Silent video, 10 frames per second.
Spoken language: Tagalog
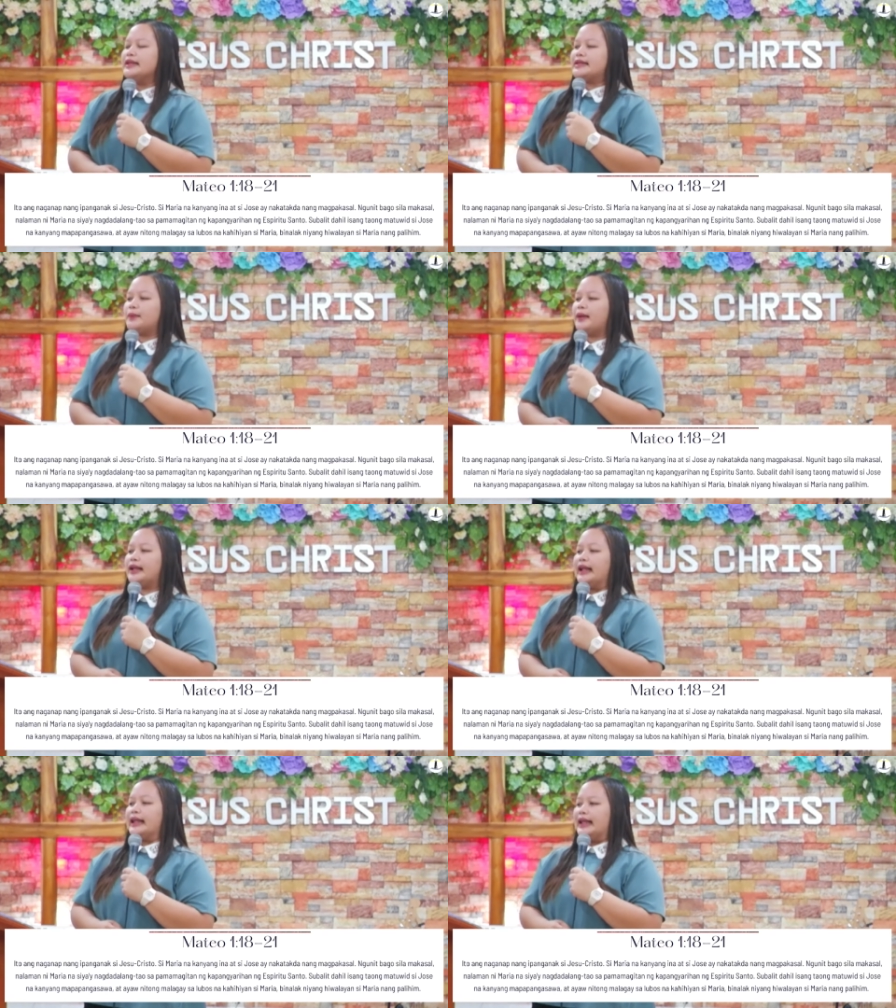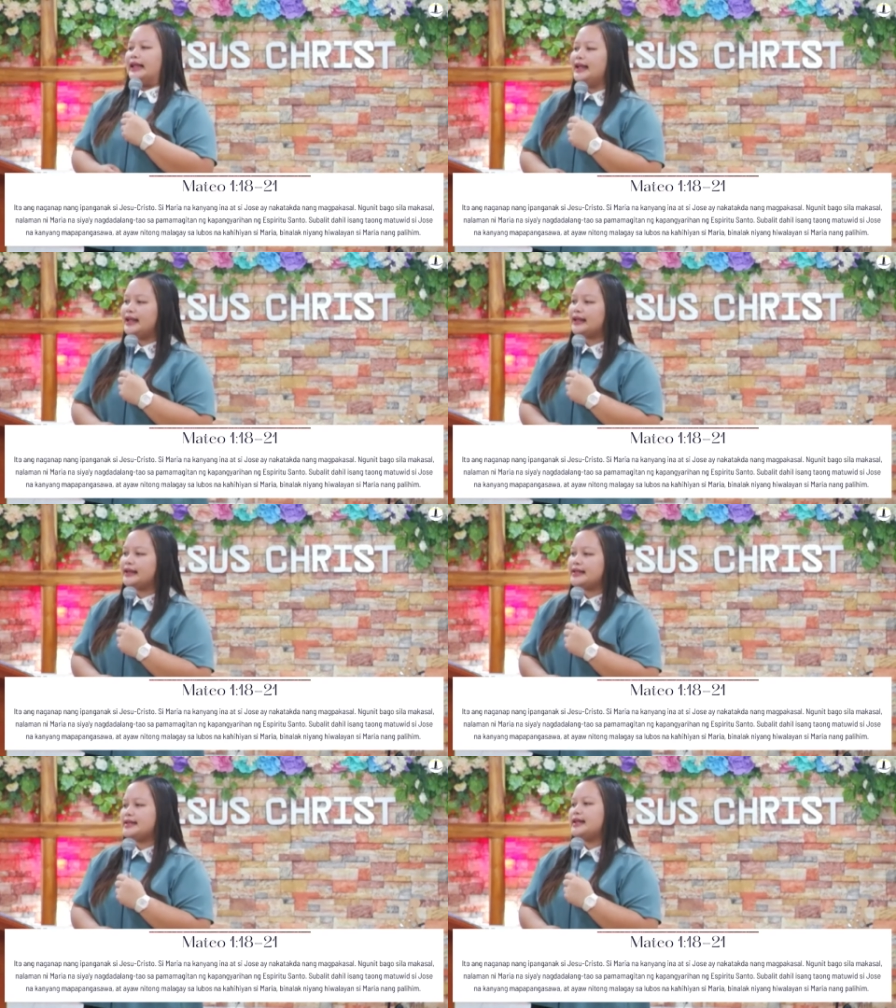sapagkat
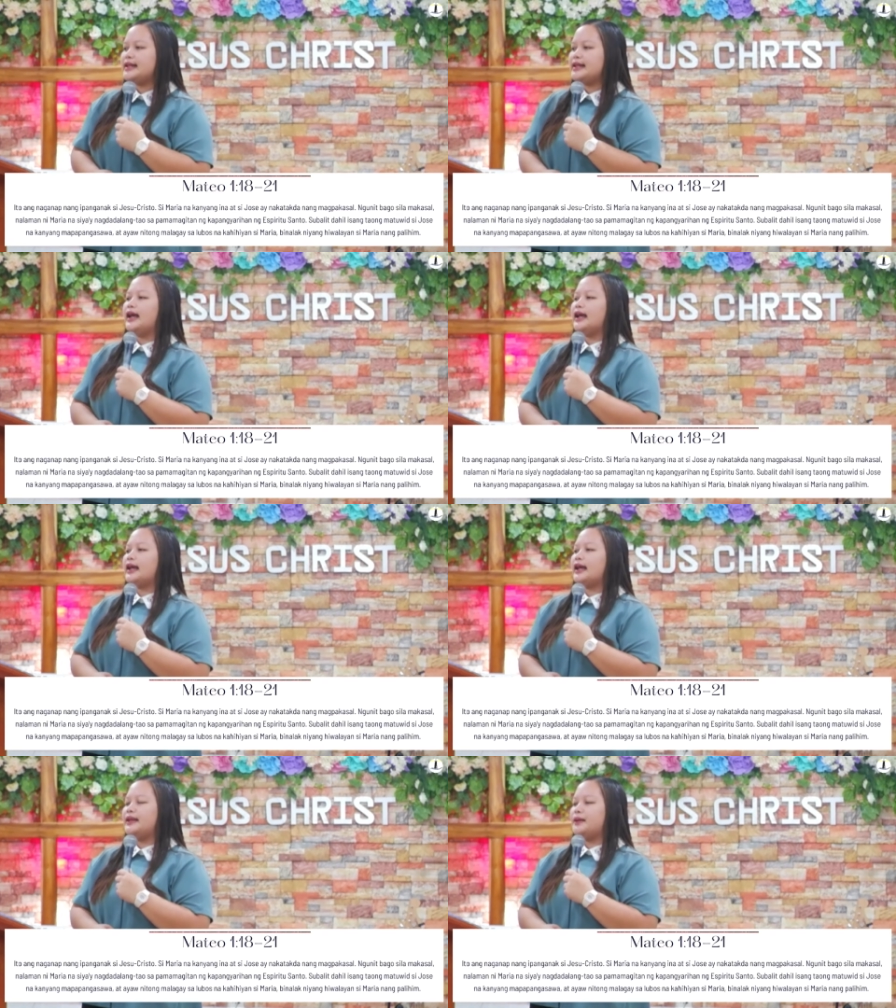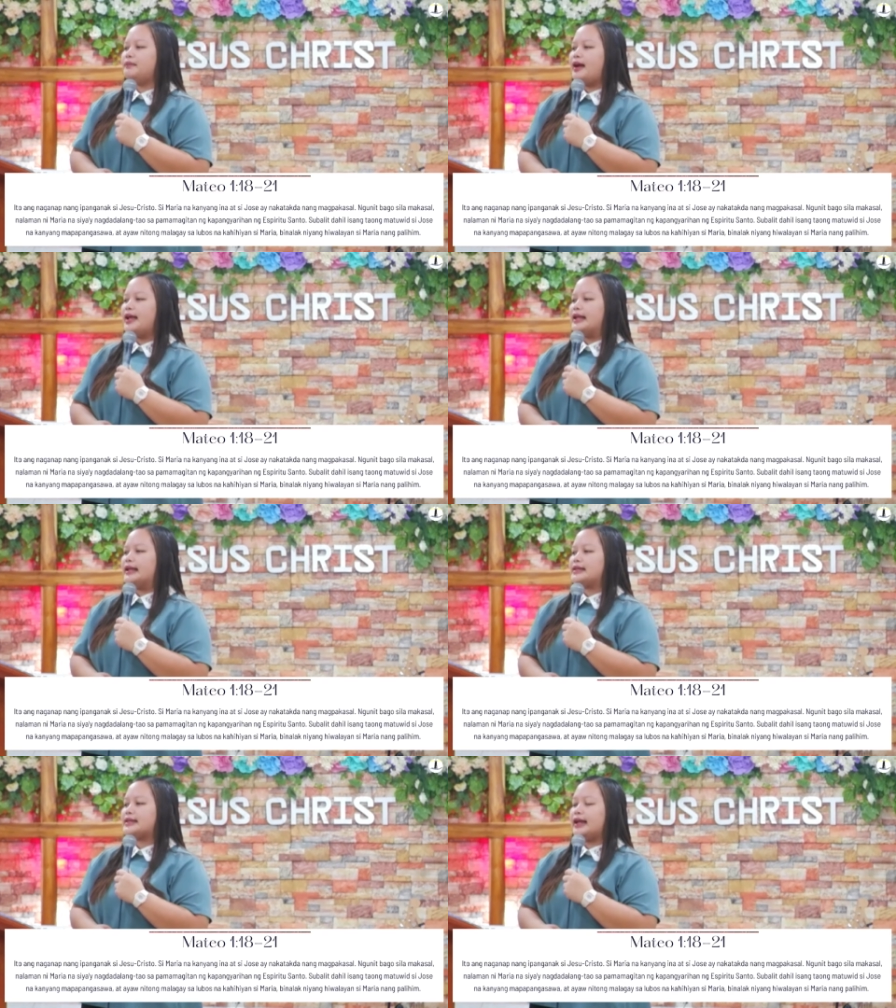ililigtas niya ang kanyang
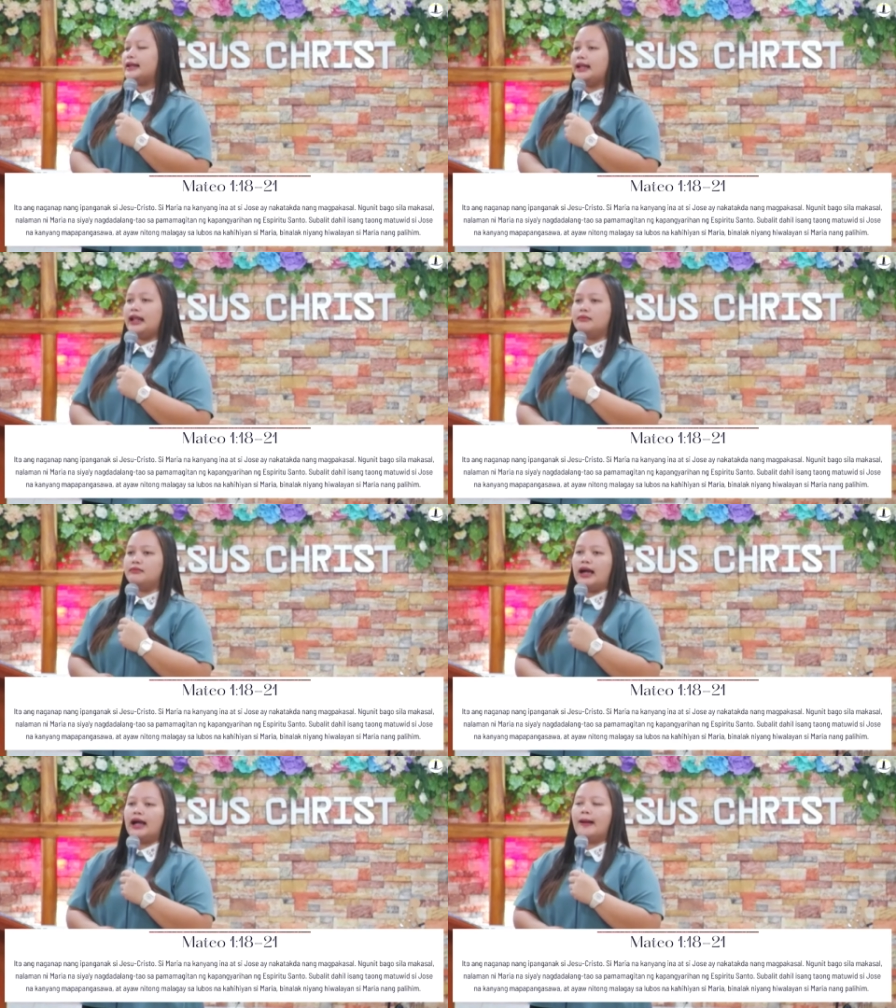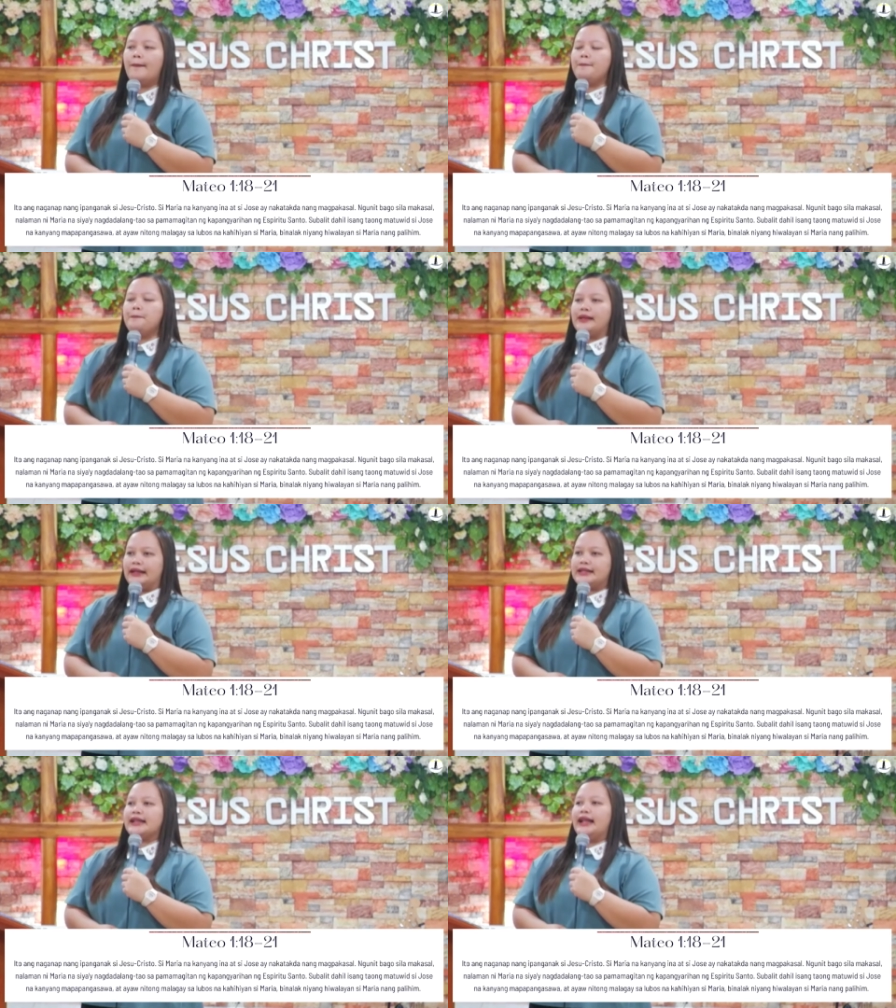bayan sa kanilang mga
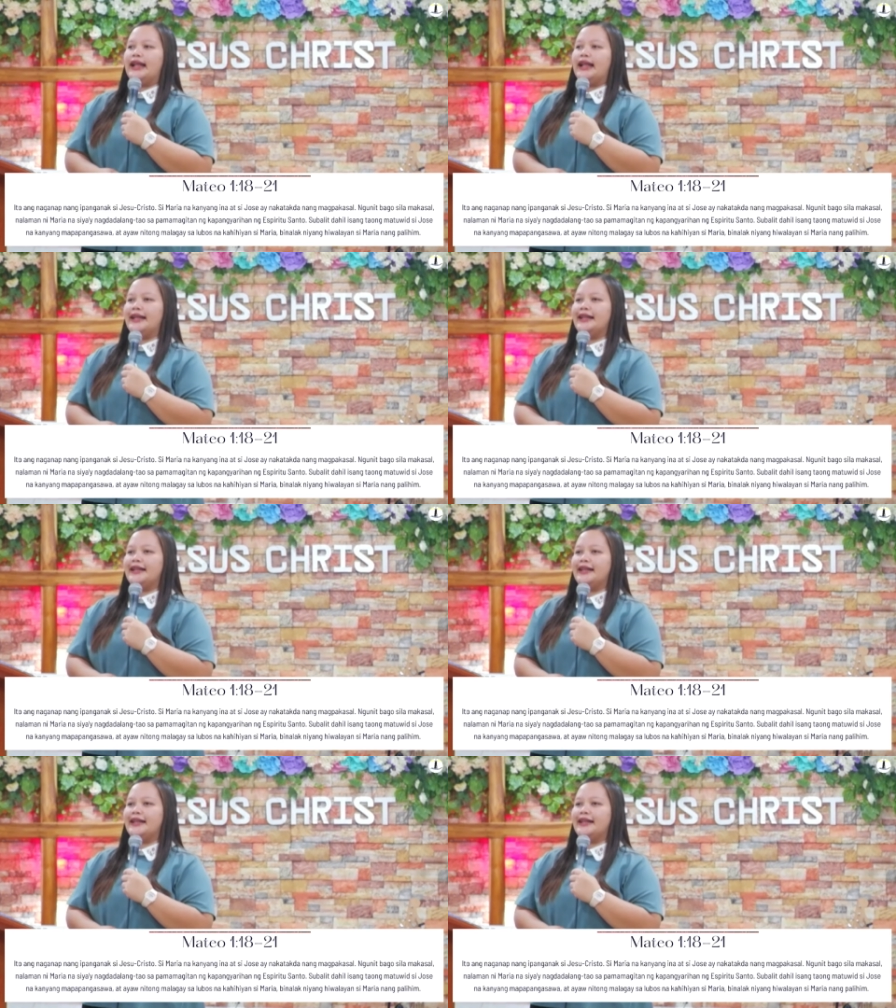kasalanan.